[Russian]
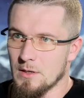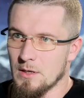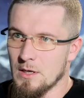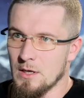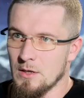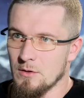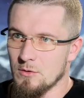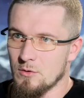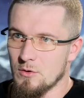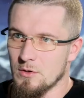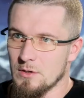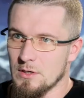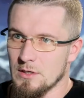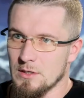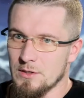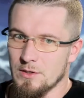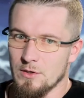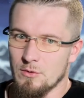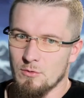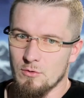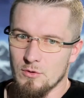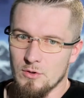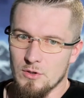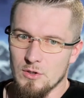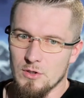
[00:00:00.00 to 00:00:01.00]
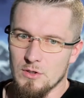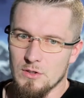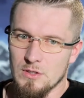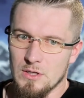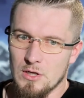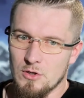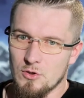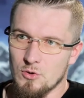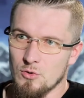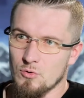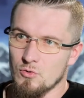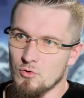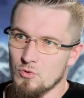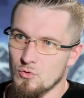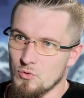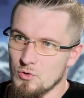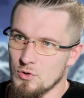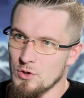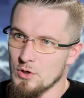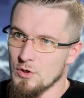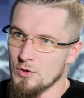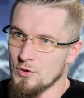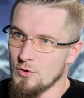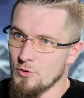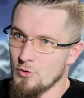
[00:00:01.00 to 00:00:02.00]
Угу. То есть, если ты хочешь за счет
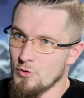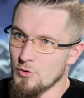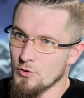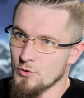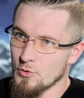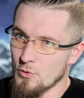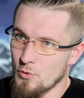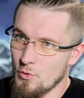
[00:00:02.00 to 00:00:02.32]
чужих слез,